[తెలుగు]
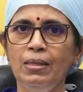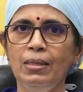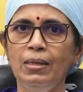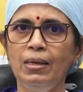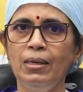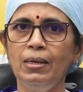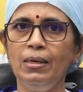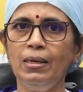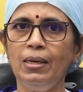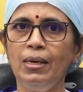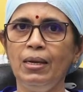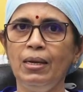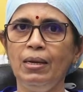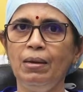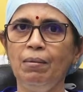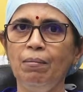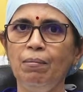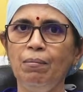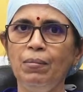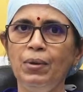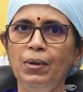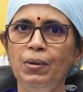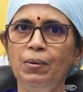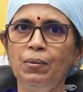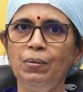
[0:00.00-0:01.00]
దీన్ని
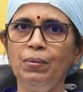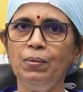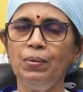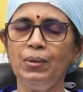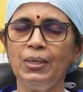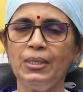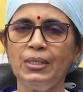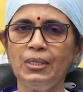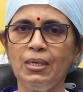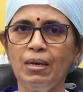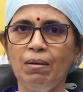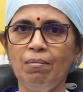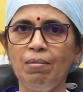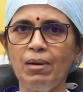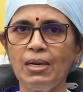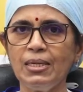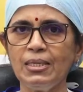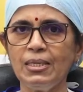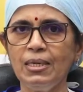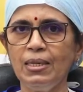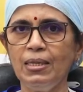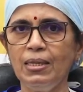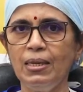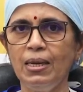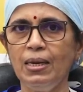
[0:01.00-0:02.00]
మీరు
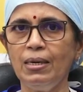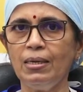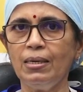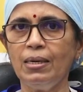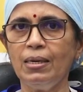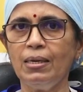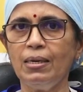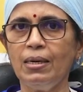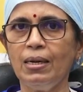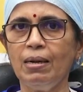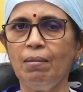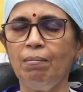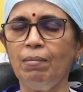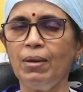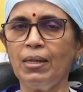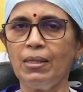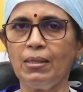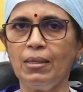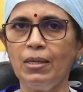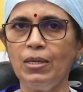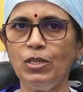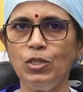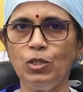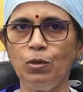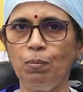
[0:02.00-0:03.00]
చేయవలసింది ఏంటంటే
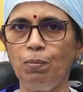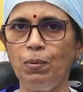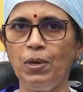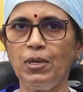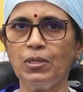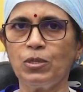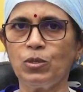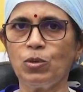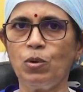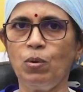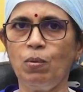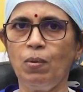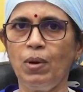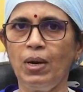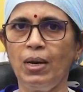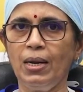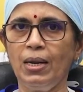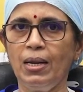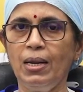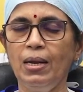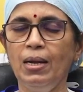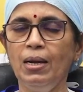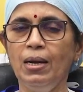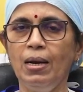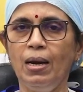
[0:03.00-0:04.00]
మెత్తని చెప్పులు
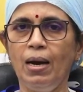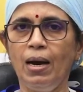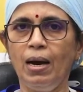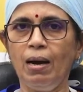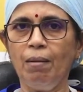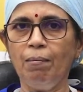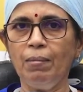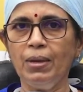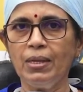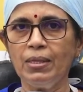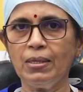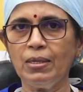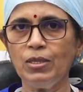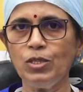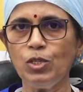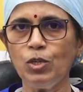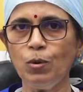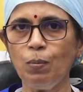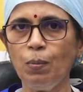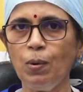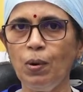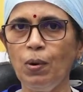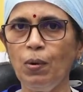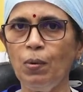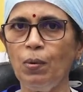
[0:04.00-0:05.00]
వేసుకోవాలి ఆ మెత్తని
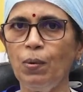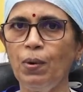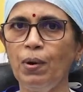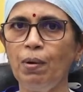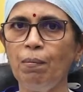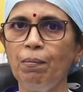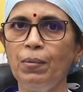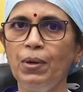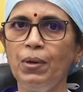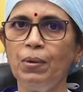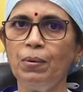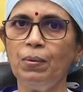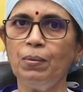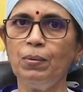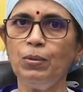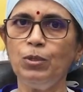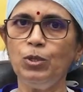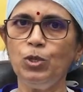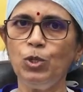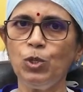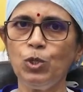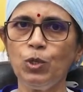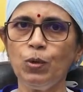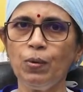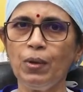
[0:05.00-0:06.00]
చెప్పుల్లో కూడా మీరు
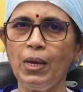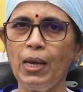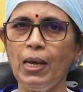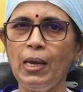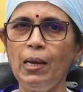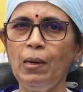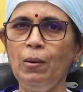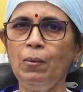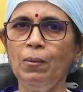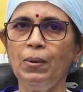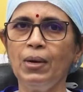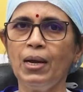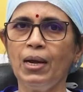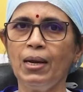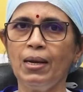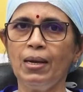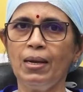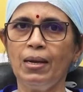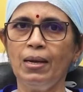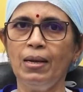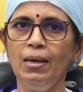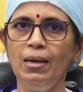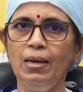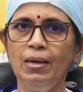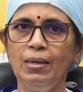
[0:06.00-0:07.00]
కొంచెం హీల్
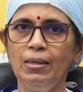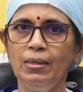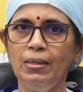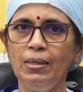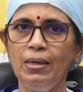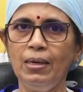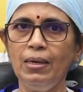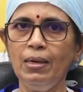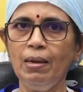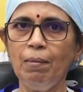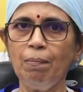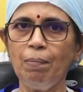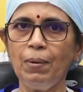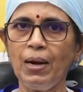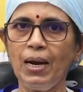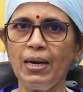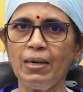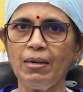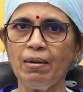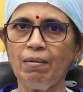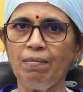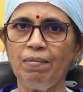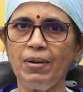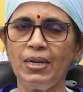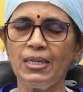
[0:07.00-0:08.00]
ఉండాలి దీన్ని
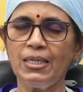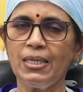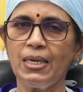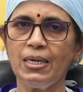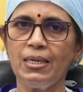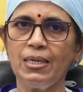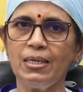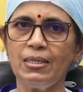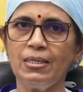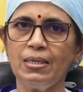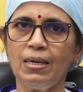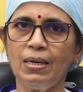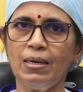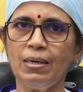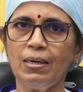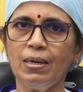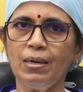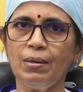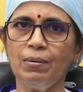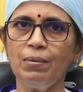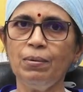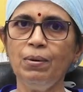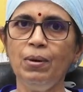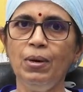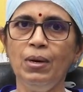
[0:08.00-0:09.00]
ప్లాంటర్ ఫేషైటీస్
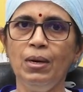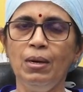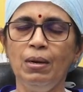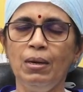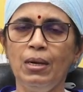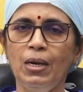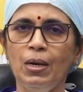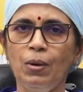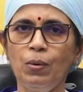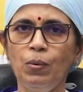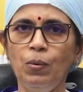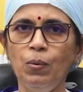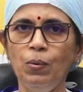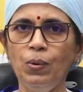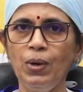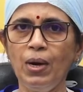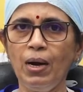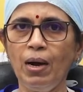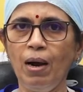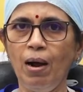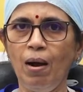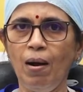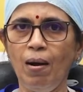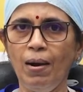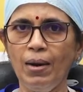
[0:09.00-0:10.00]
అంటారు
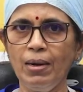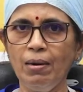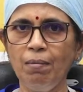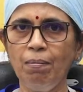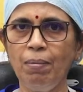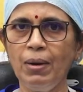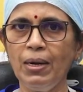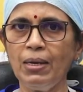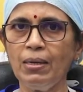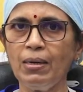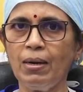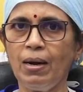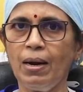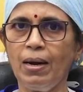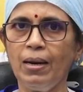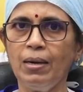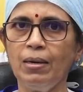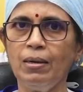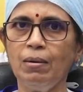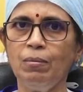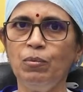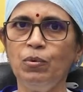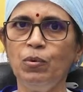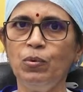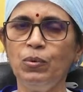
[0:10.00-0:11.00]
ఎక్కువగా ఆయింట్మెంట్
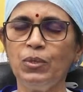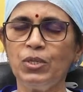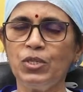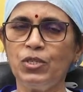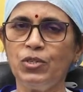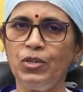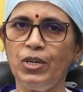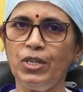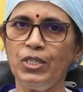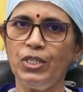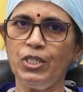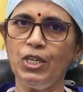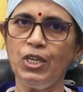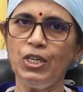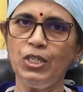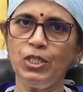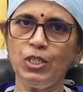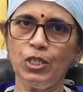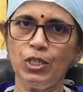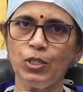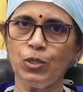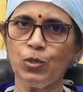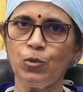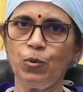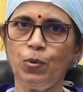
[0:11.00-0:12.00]
రాయటము స్ట్రెచ్చింగ్
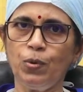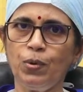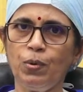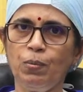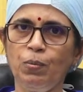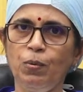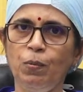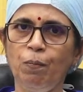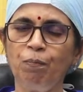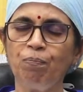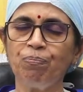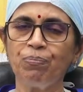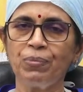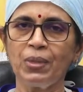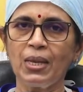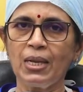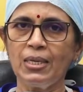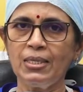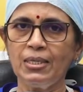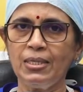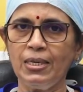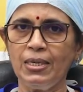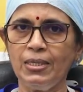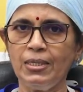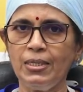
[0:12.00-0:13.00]
చేసుకోవటము
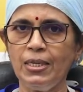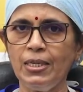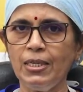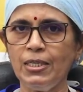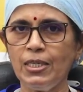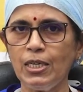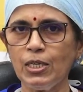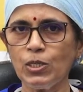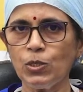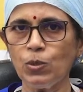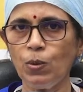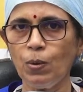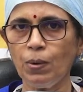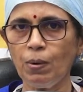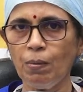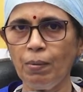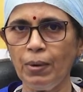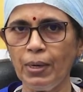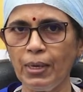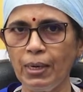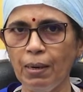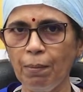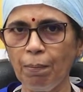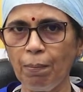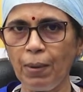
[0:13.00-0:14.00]
స్ట్రెచ్చింగ్ చేసుకోవటం
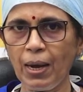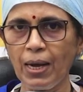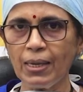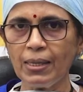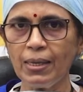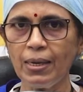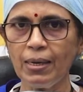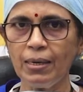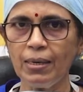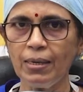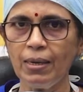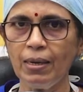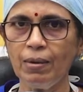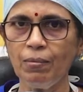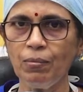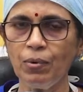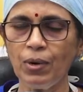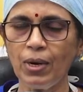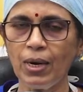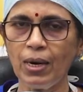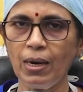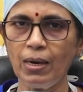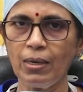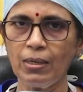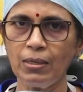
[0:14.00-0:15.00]
అంటే పాదానికి
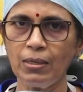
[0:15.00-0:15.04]
ఒక